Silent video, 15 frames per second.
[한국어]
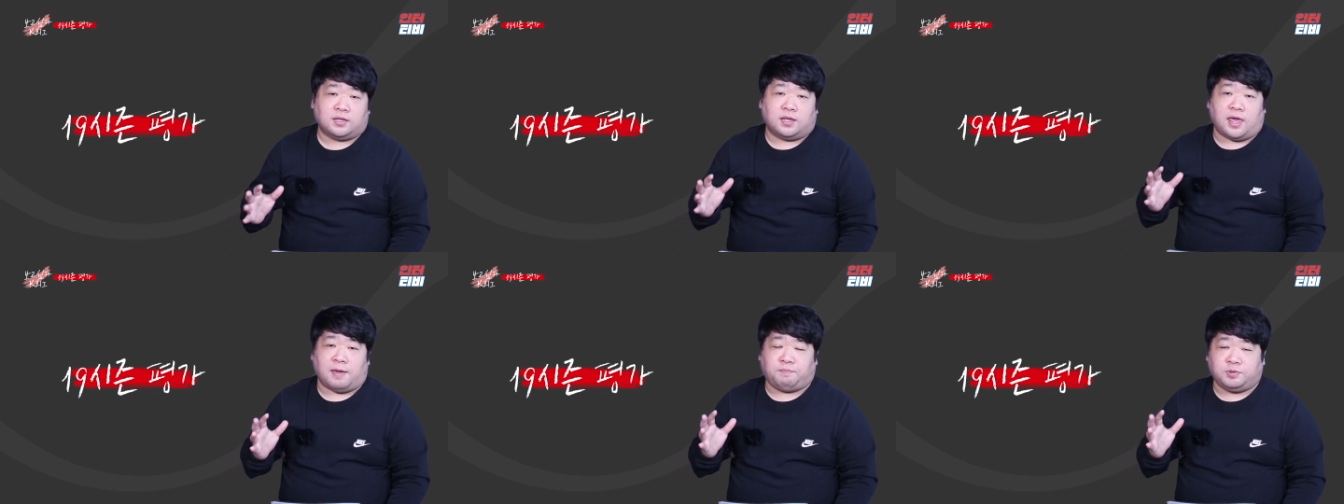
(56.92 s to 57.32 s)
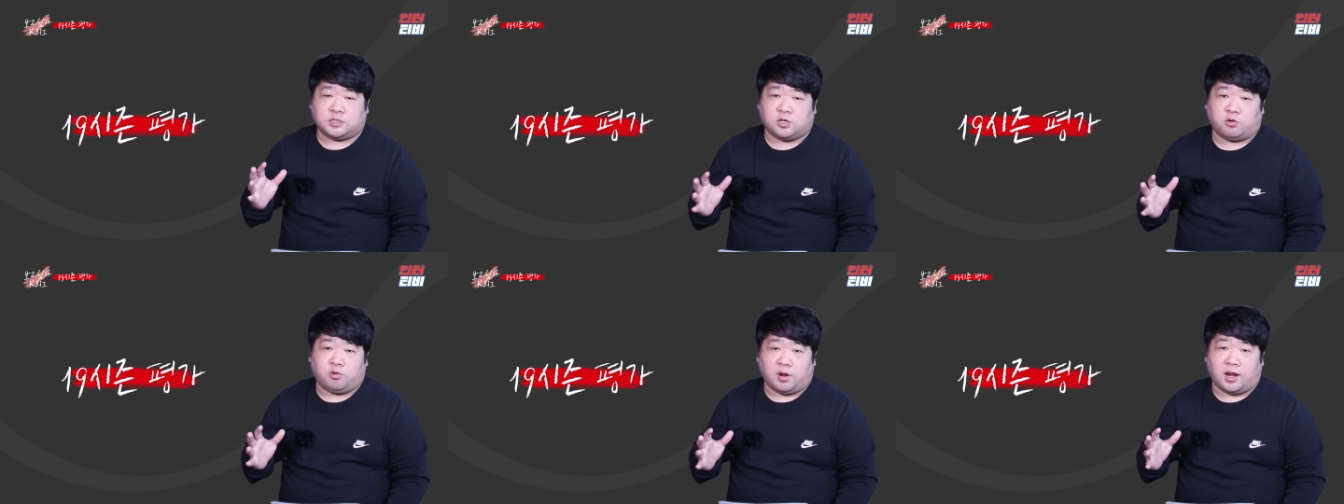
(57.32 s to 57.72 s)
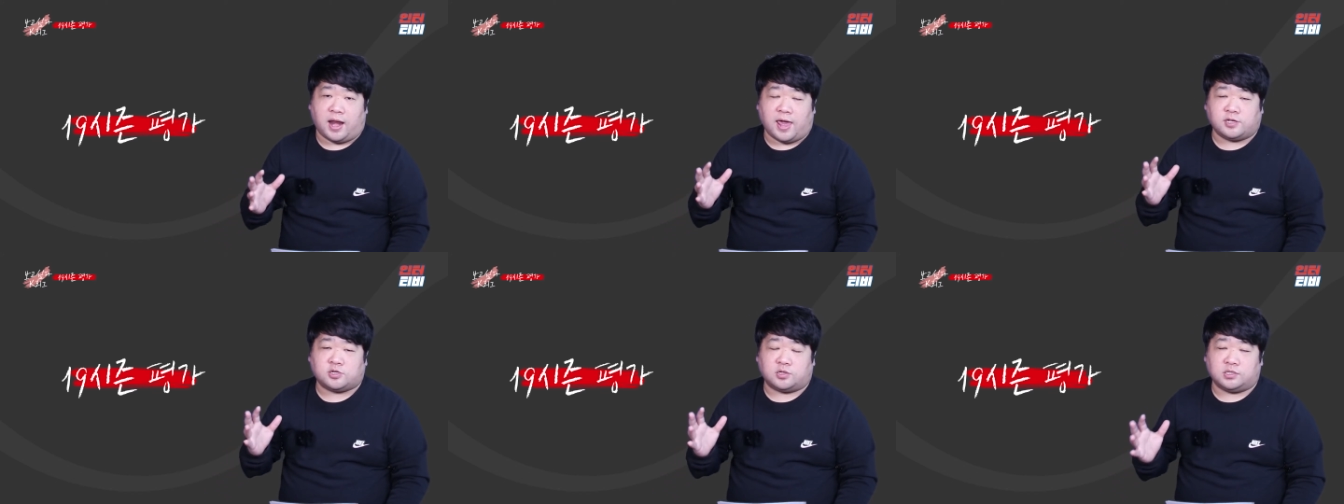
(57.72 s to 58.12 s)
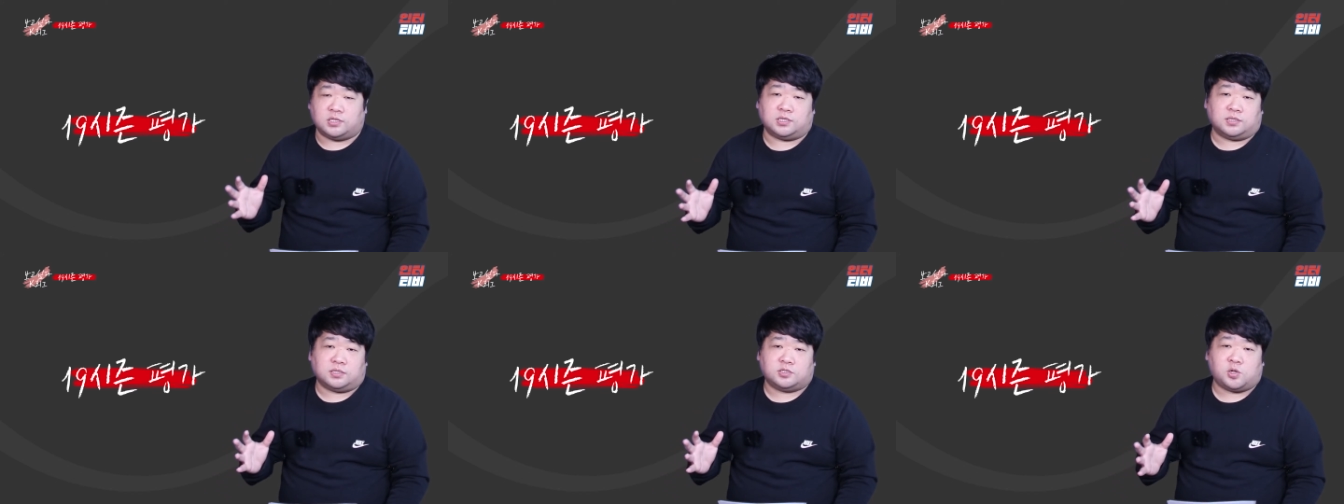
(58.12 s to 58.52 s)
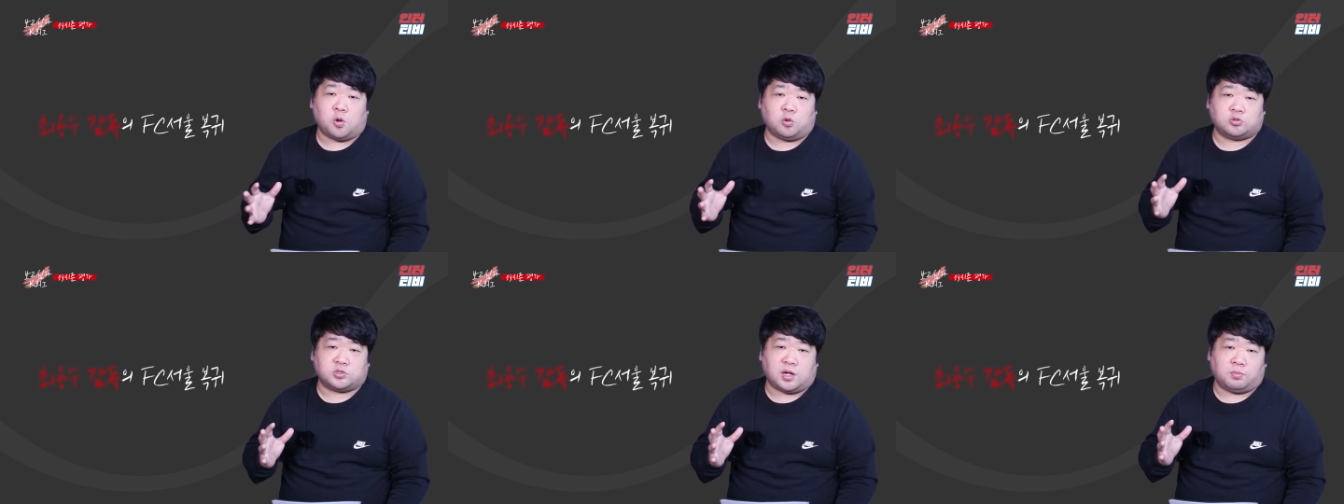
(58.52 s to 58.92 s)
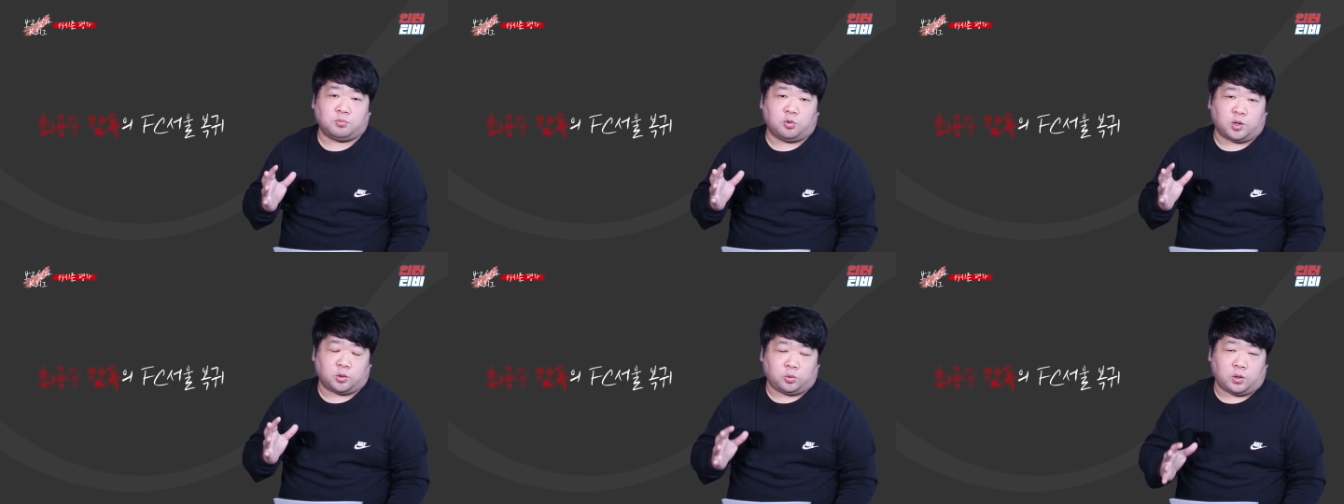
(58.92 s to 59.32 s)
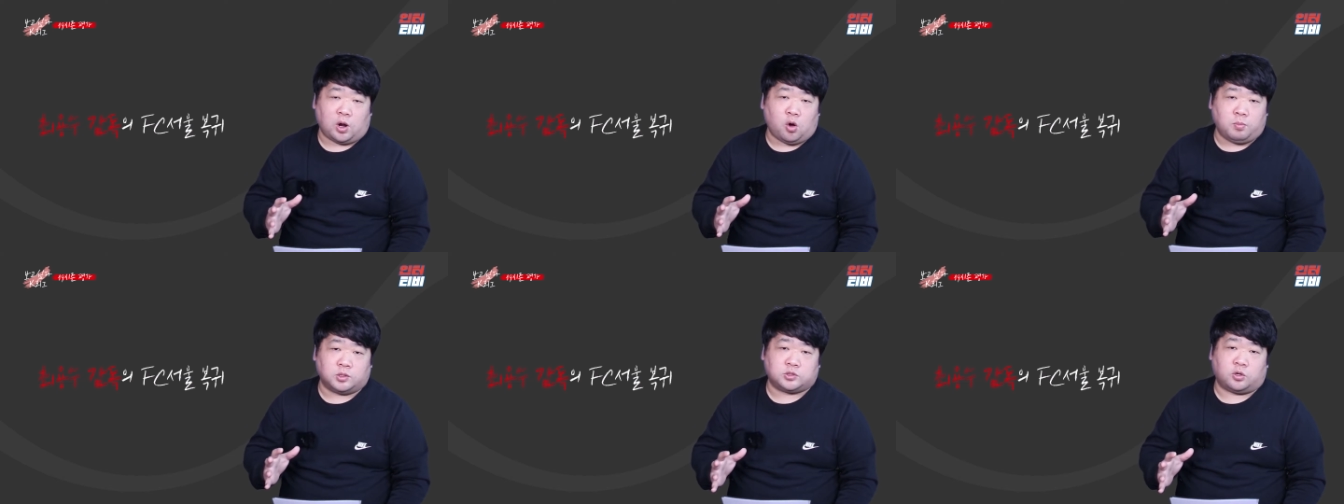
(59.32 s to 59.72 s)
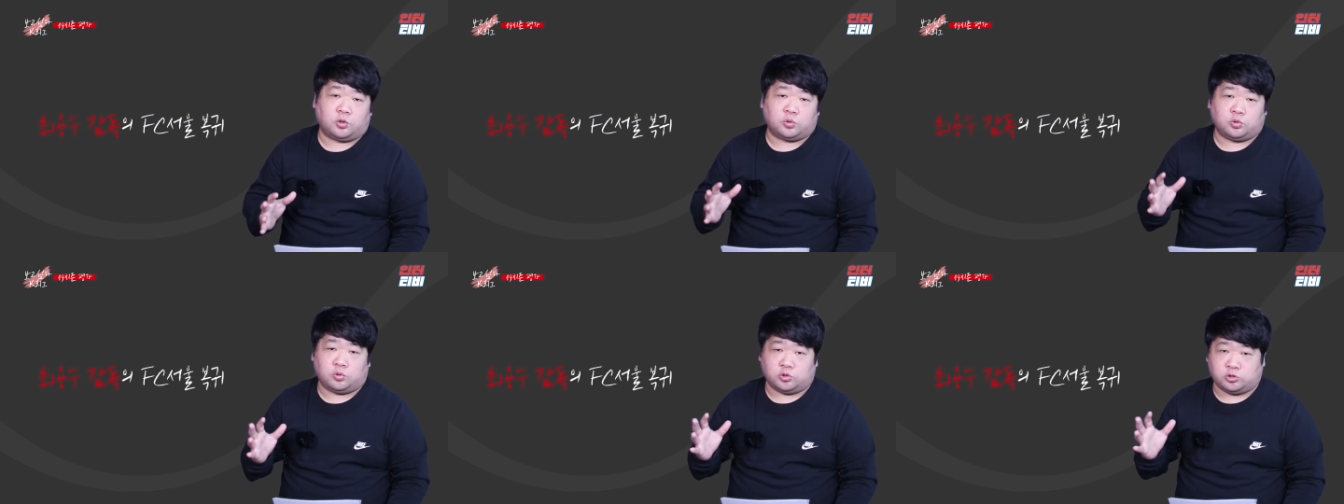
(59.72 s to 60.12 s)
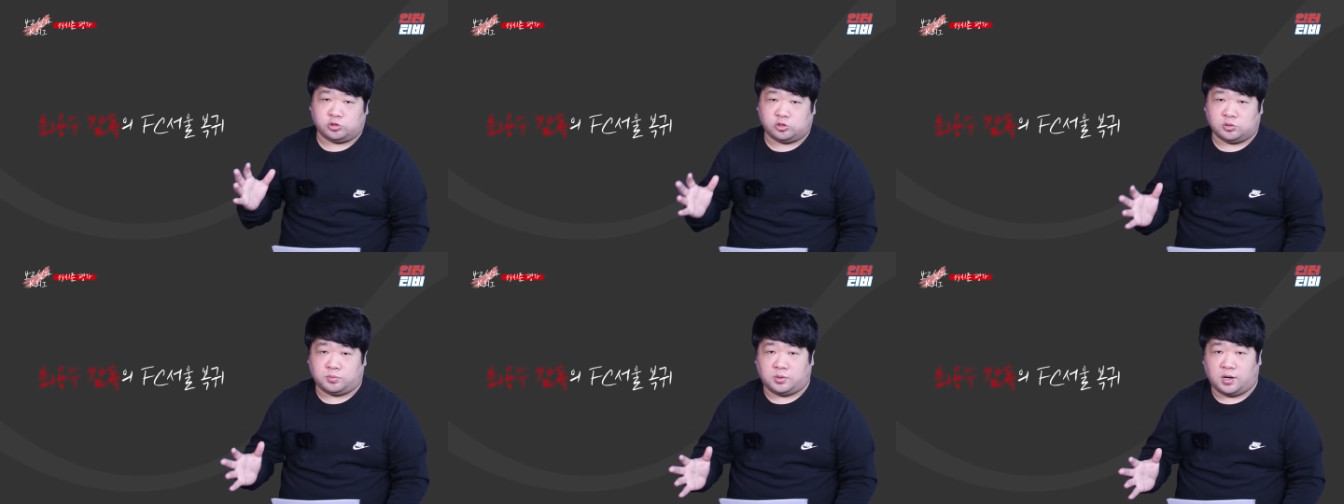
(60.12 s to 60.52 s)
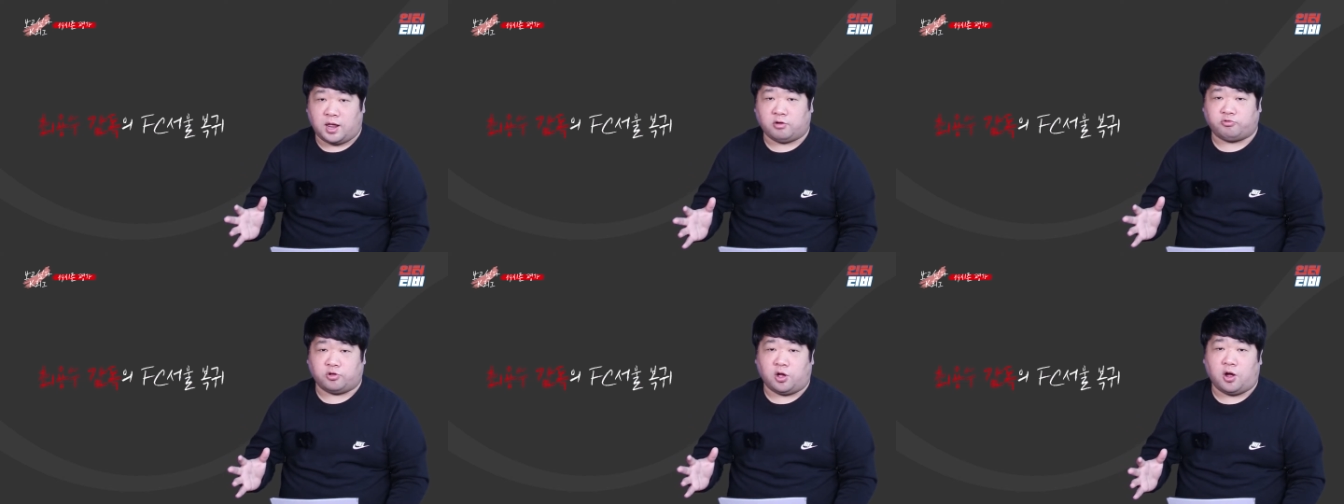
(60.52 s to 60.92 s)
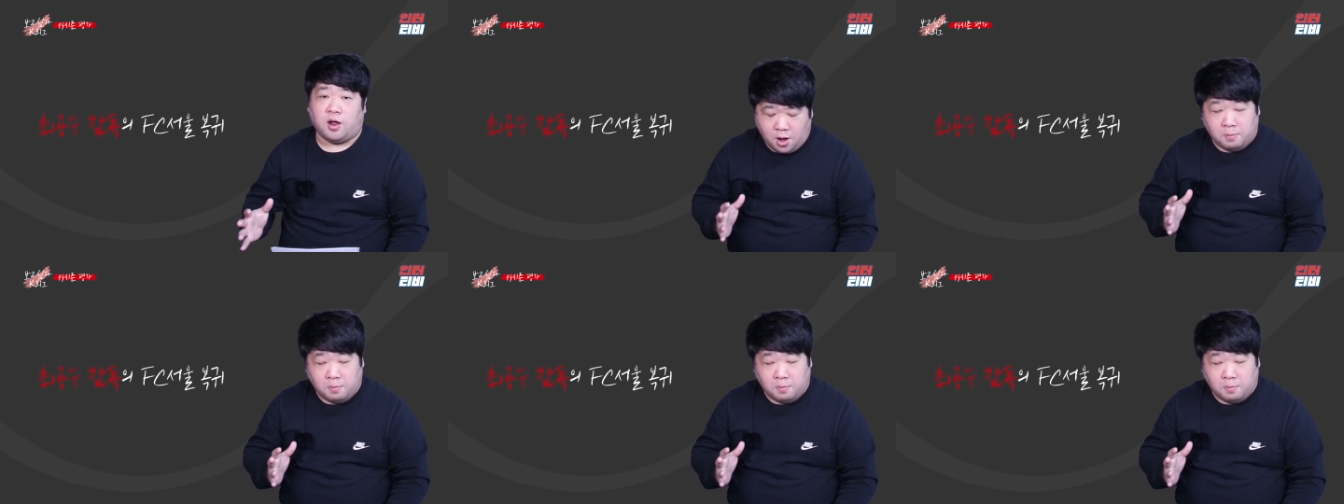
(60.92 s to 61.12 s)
에피서울의 레전드 최용수 감독이 돌아오면서 어느 정도 수습을 했고요.